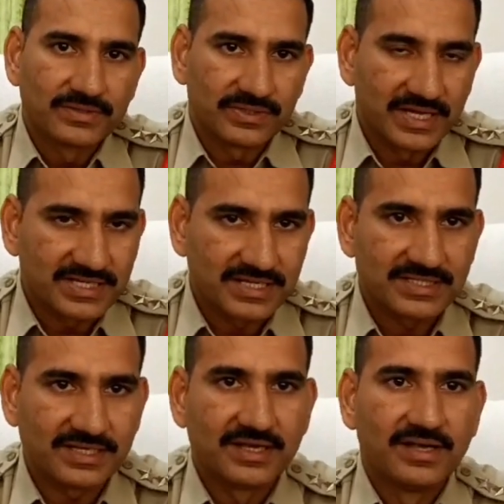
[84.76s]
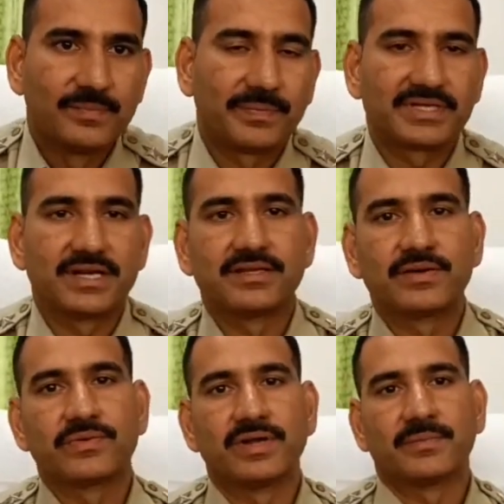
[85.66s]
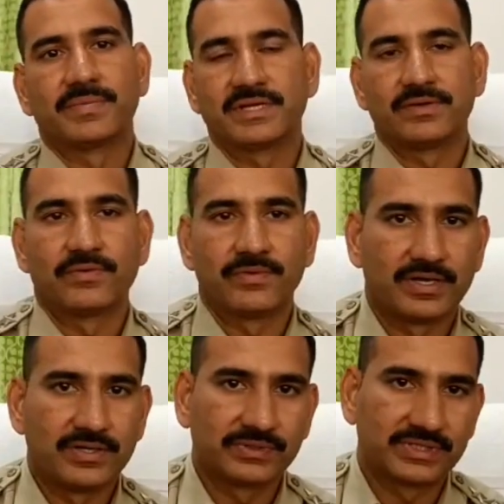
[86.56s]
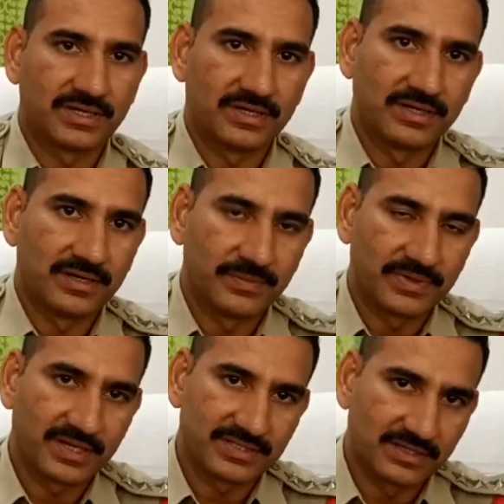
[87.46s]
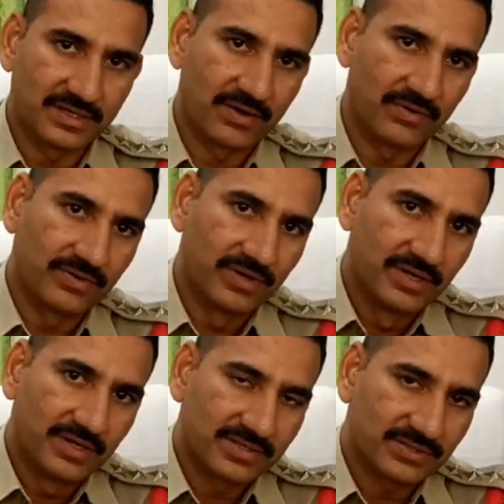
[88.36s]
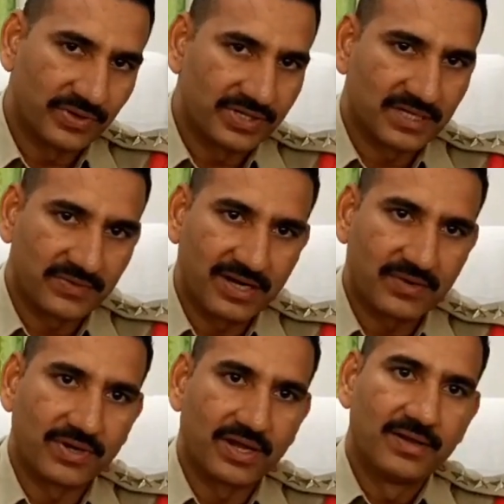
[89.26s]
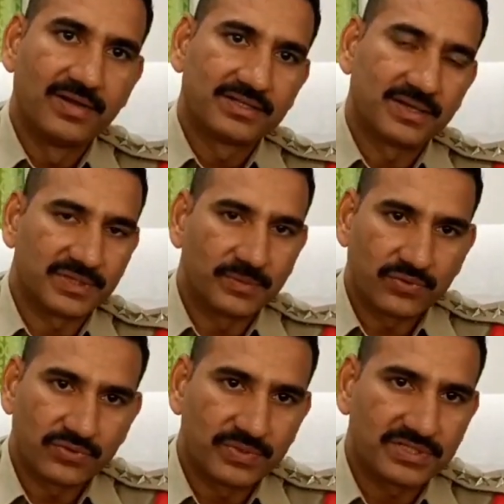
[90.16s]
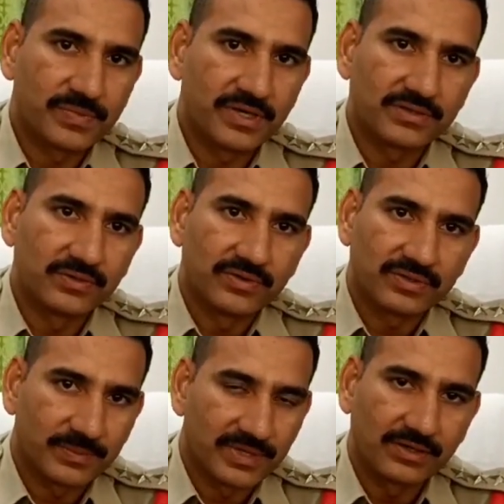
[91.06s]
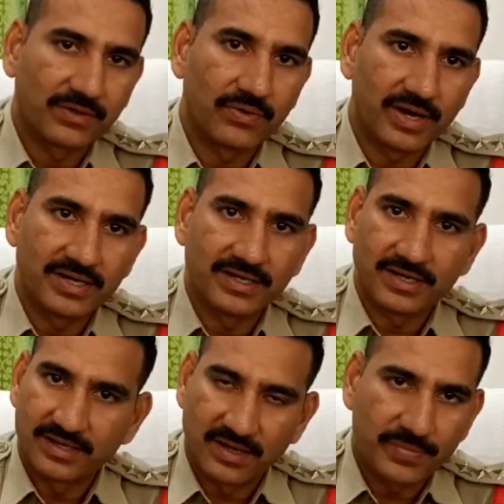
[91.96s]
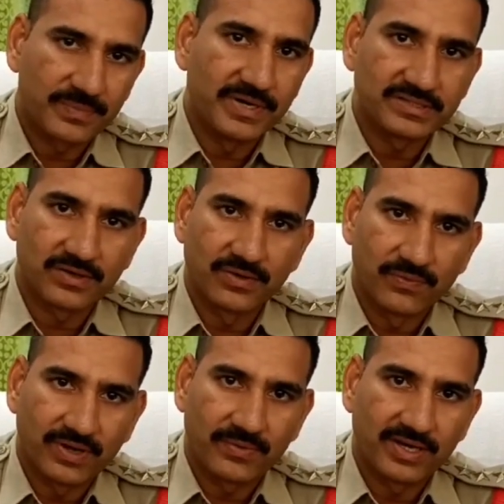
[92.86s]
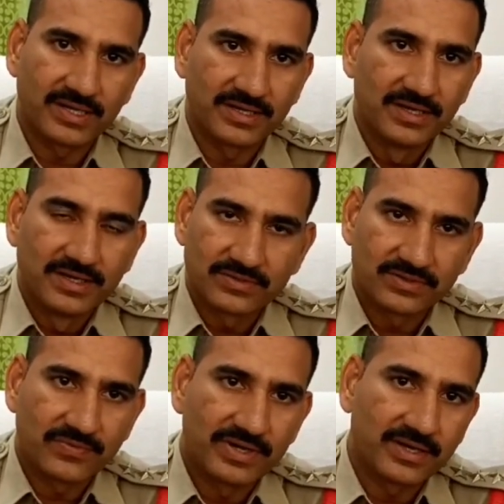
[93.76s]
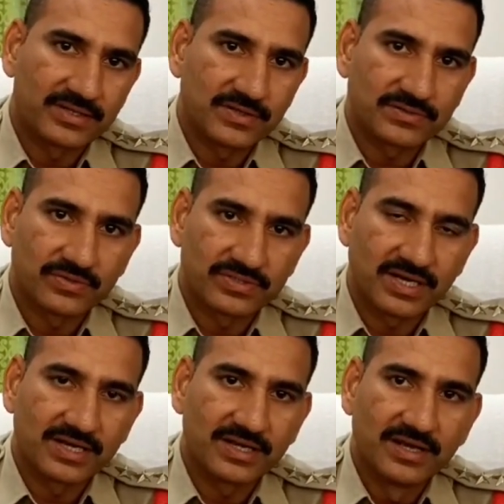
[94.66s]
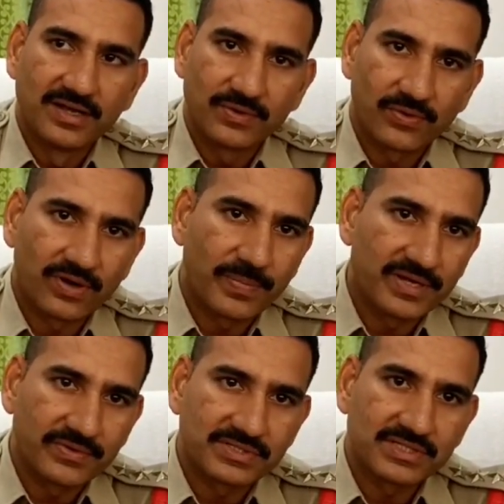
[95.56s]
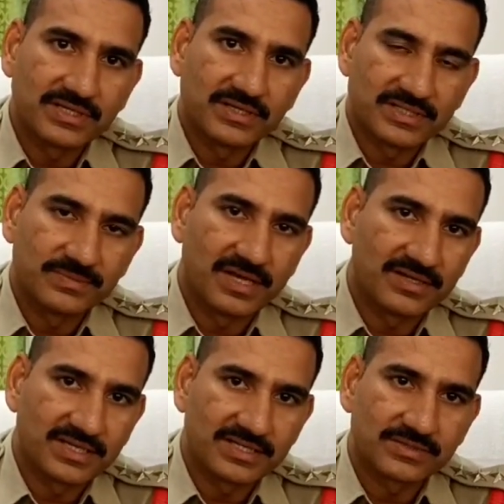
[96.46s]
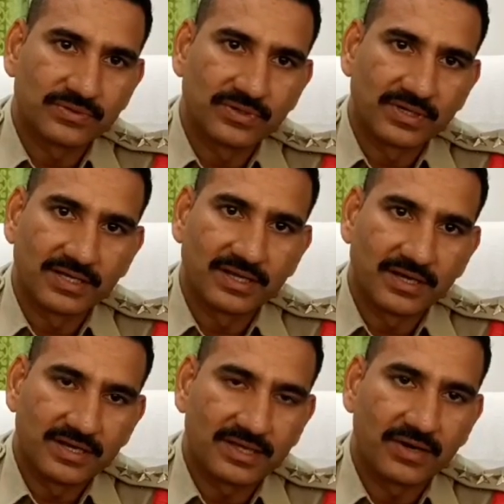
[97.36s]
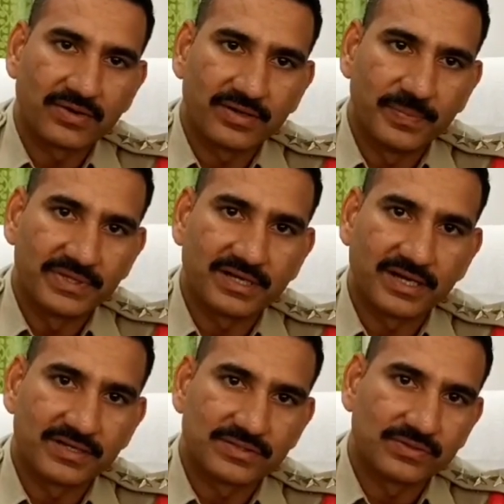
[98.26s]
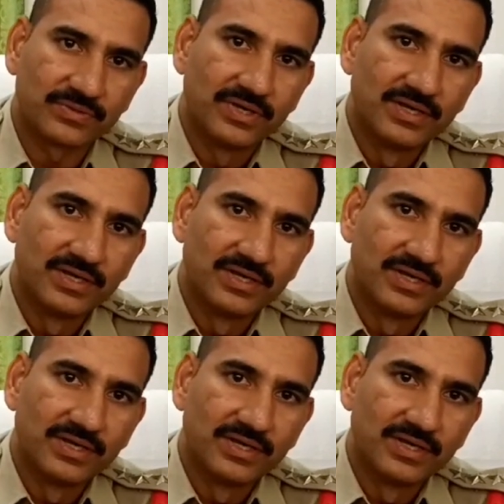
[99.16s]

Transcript: సో దయచేసి ప్రజలందరూ కూడా ప్రజలు యువత ముఖ్యంగా చిన్నారులు స్టూడెంట్స్ ఎవరైనా కూడా తమ తమ కుటుంబ సభ్యులతో తమ ఇంట్లో కానీ లేదా అపార్ట్మెంట్స్లో వారి వారి సొంత వేడుకలు తెలుసుకోవచ్చు కానీ రోడ్లపైకి వచ్చి శబ్దాలు చేస్తూ లేదా ఇతరులకు ఇబ్బంది కలిగిస్తూ